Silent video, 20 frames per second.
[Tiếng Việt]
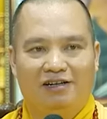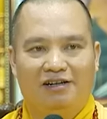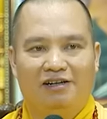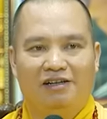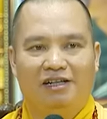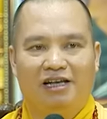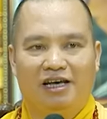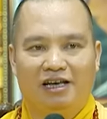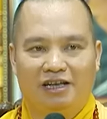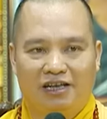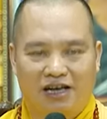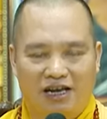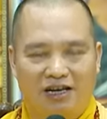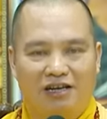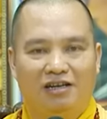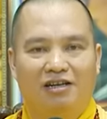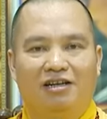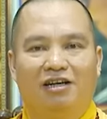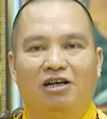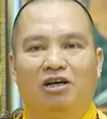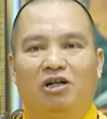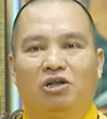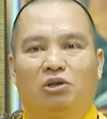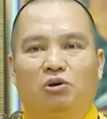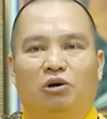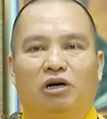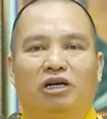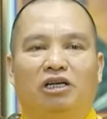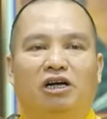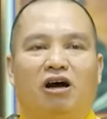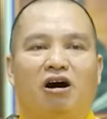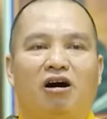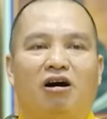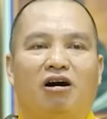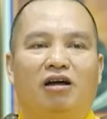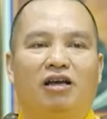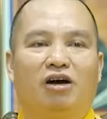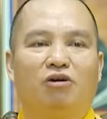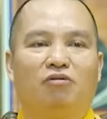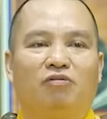thiện nhân tuổi
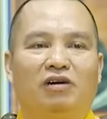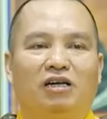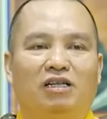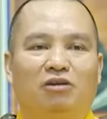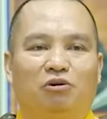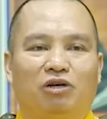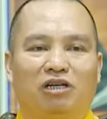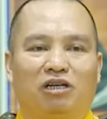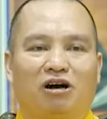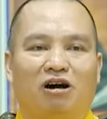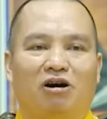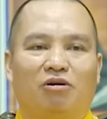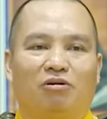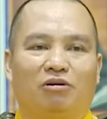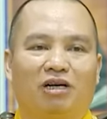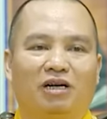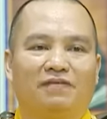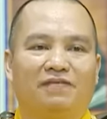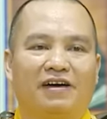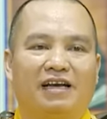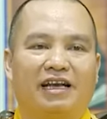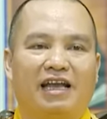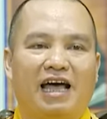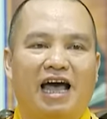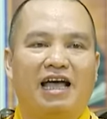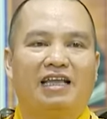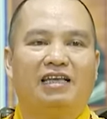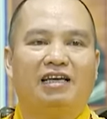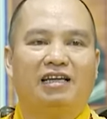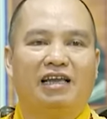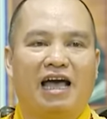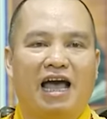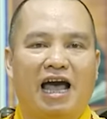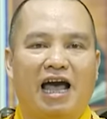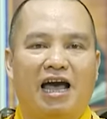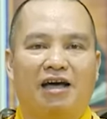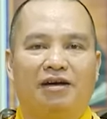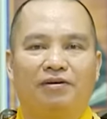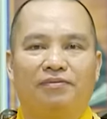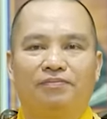thọ đồng với tuổi thọ của Đức Phật A Di
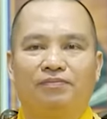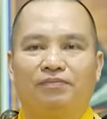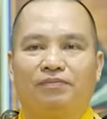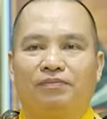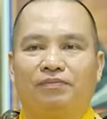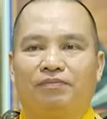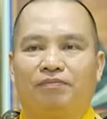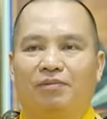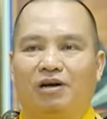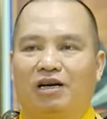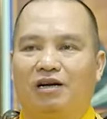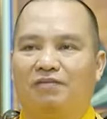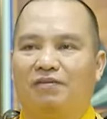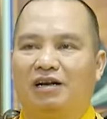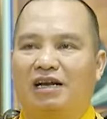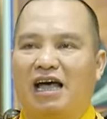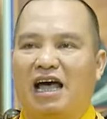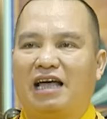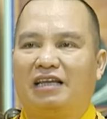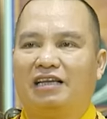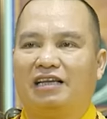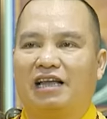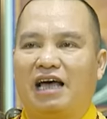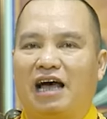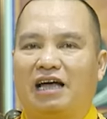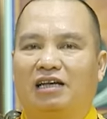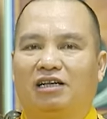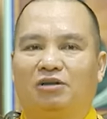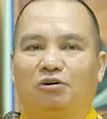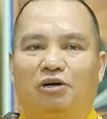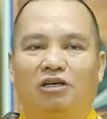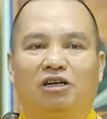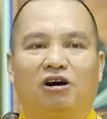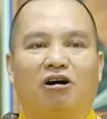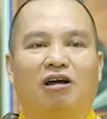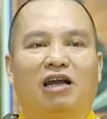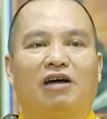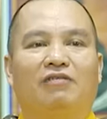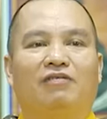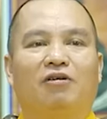Đà. Mà Đức Phật A Di Đà thì tuổi
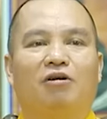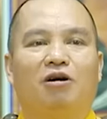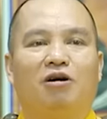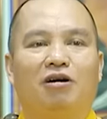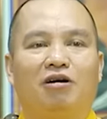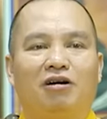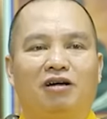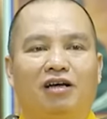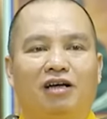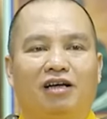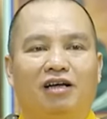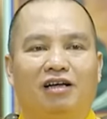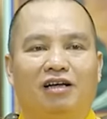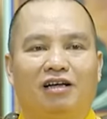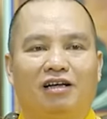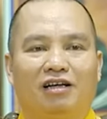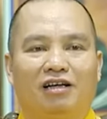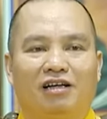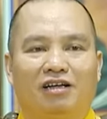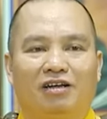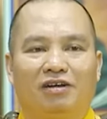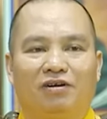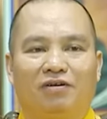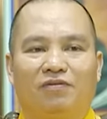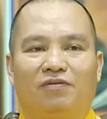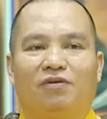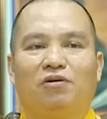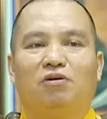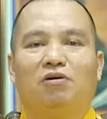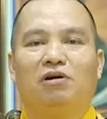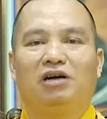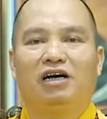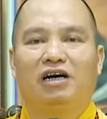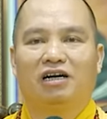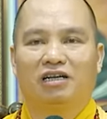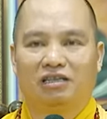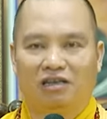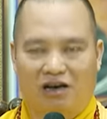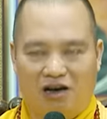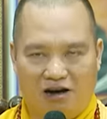thọ là vô vô
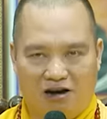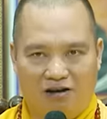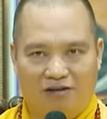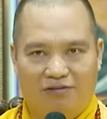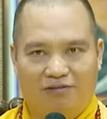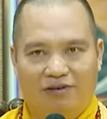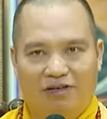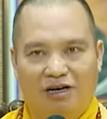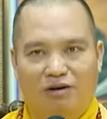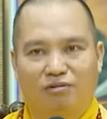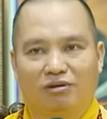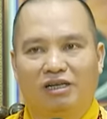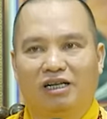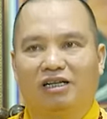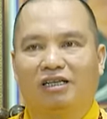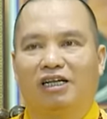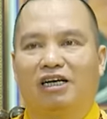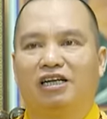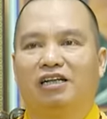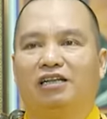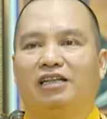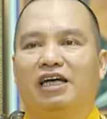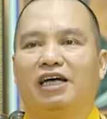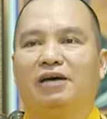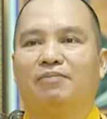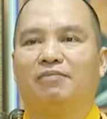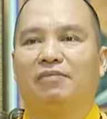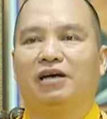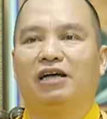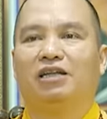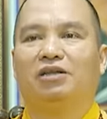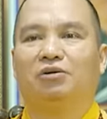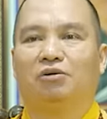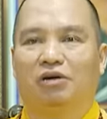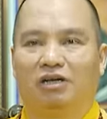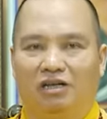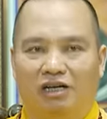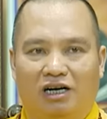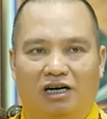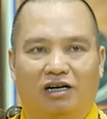lượng thọ, không thể tính tếm hết
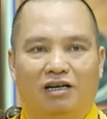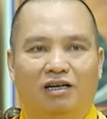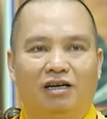tuổi được.